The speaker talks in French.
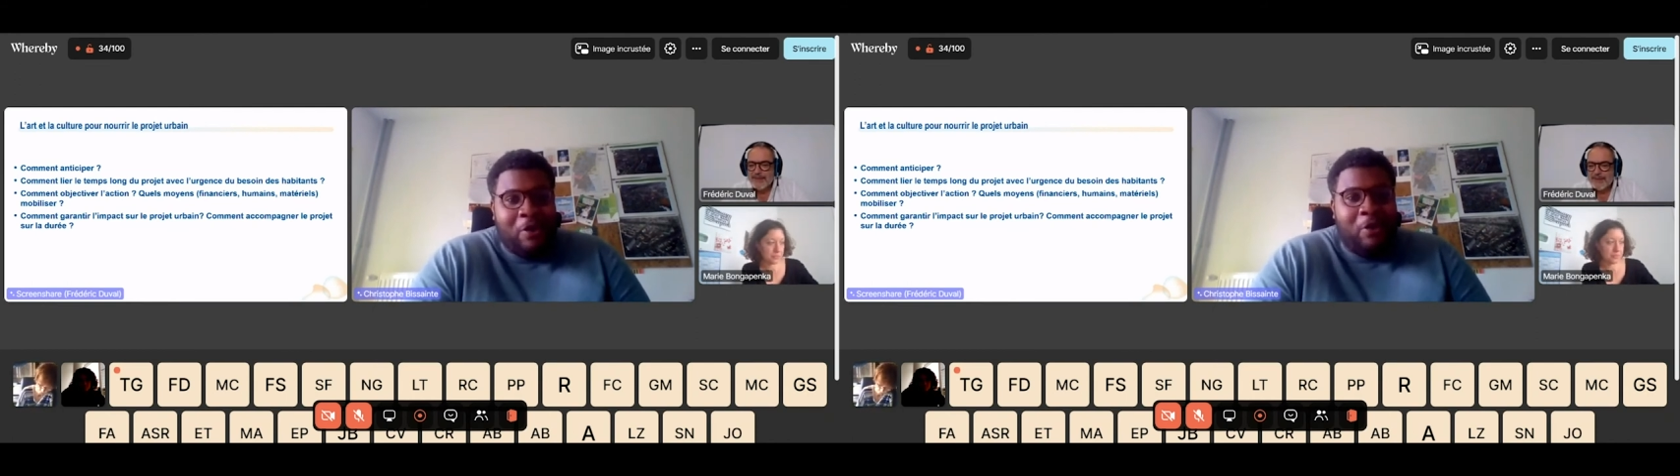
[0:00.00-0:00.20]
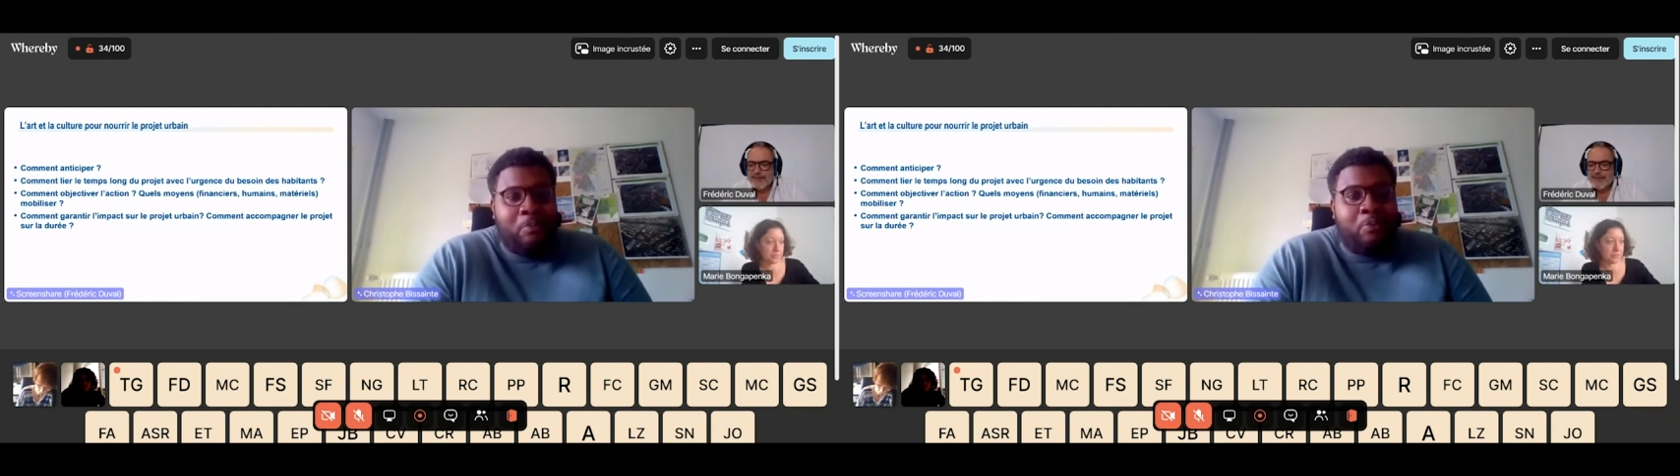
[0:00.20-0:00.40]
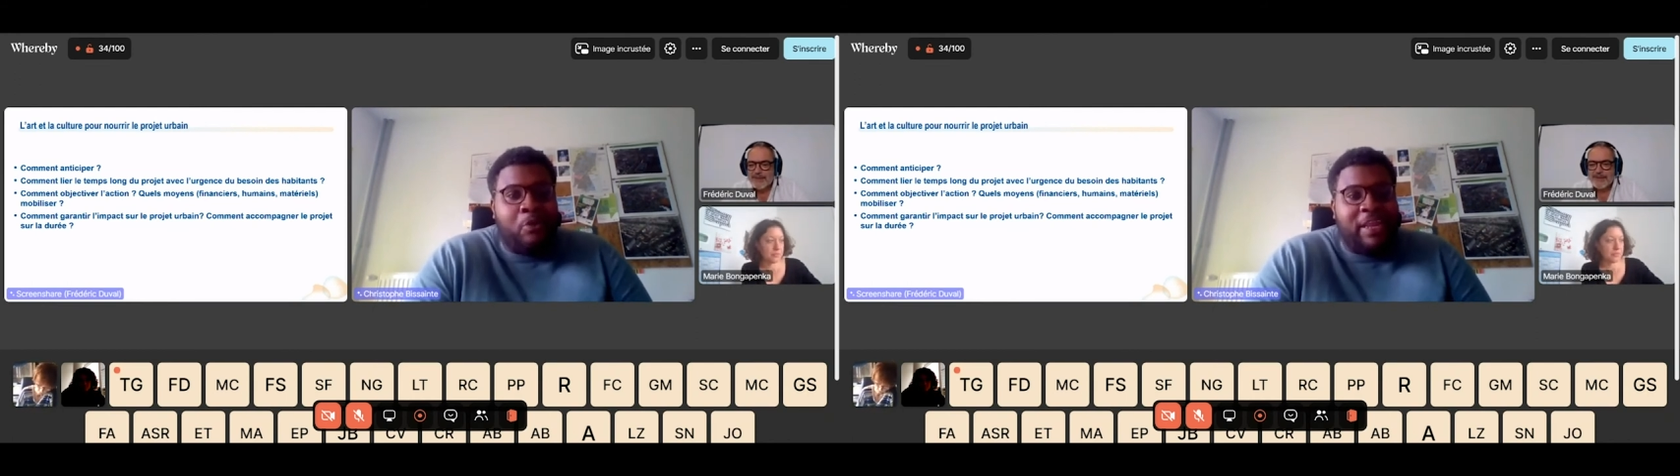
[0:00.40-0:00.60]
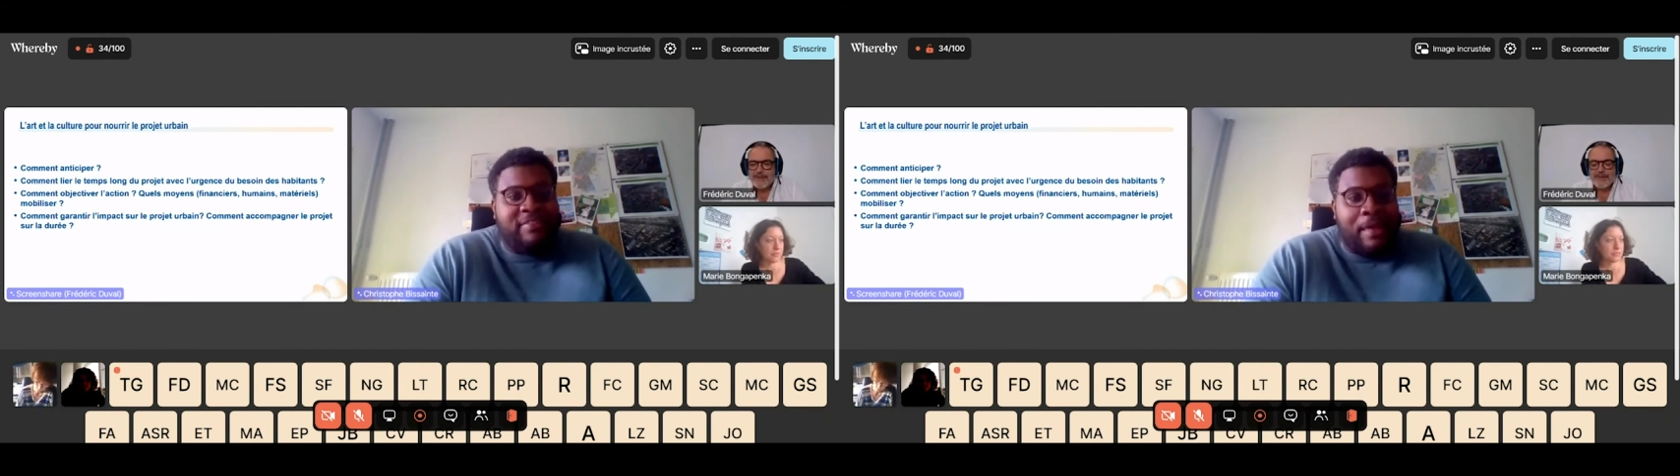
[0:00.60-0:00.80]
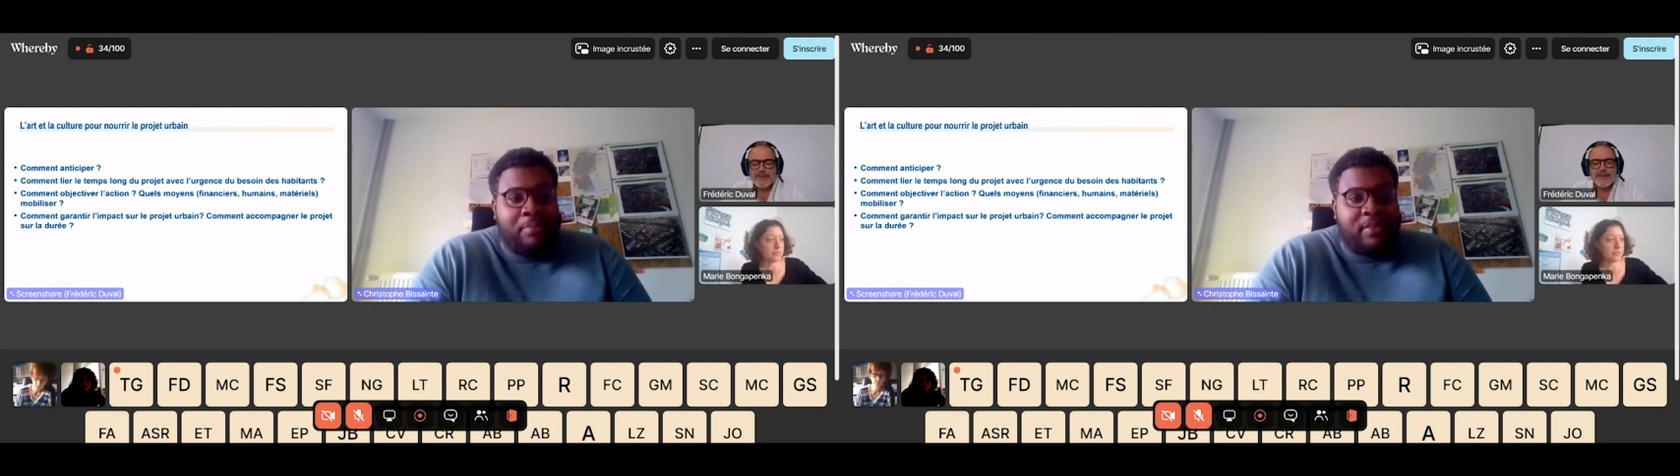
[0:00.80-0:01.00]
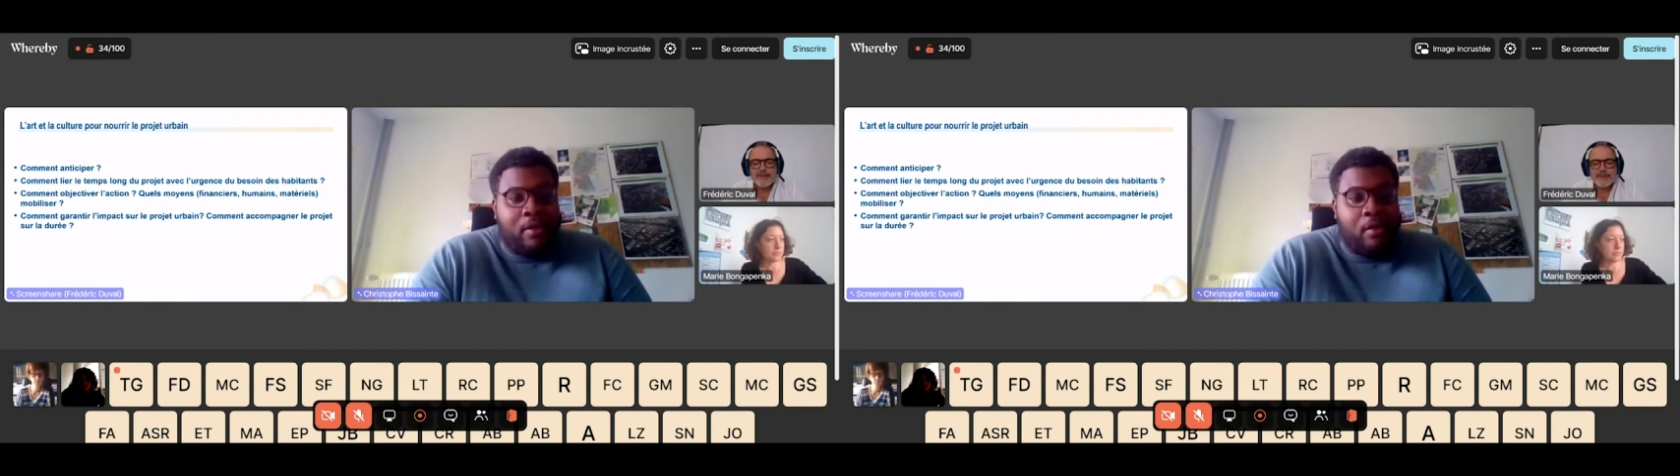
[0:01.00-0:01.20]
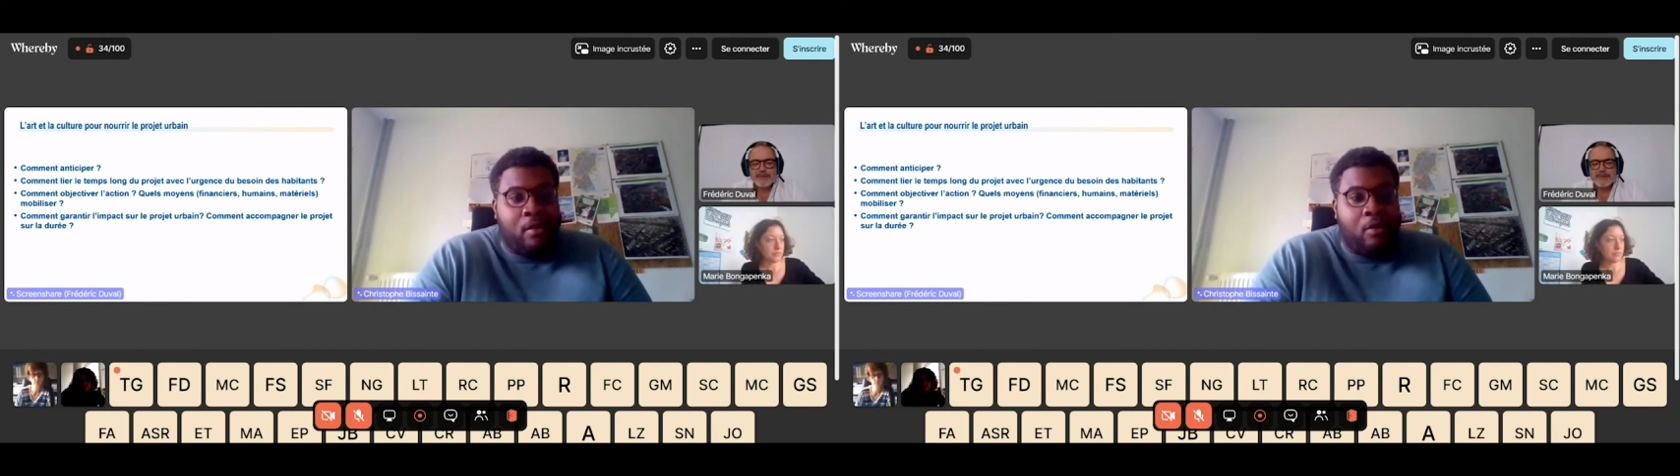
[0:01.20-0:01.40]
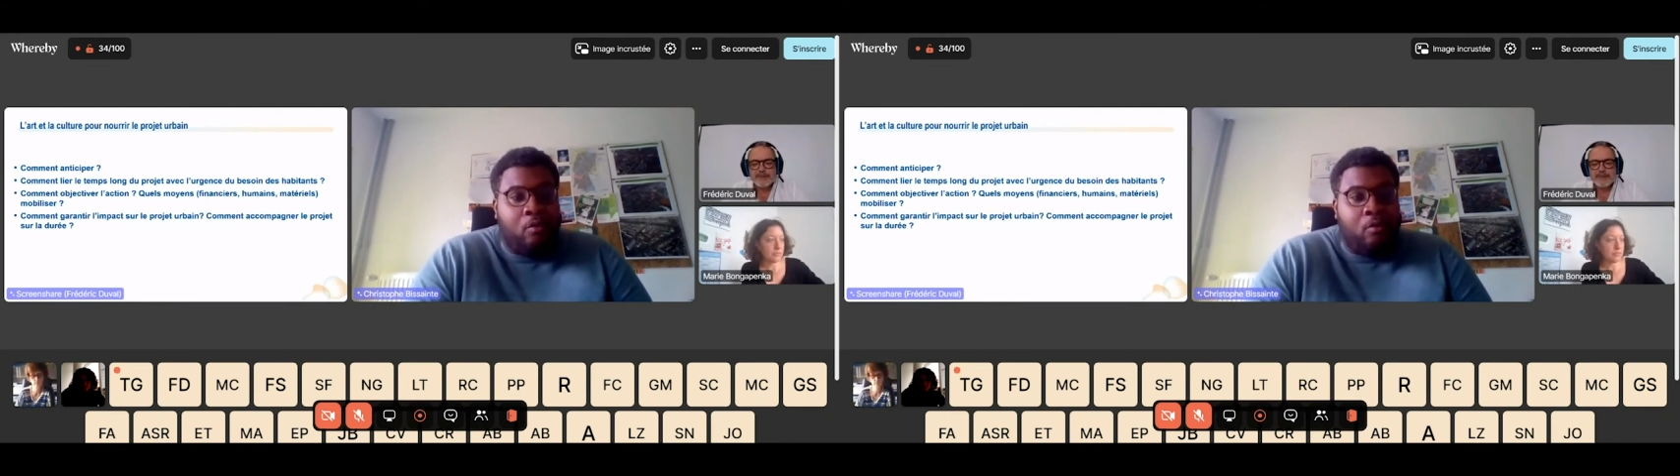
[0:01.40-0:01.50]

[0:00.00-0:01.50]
euh, pour les habitants.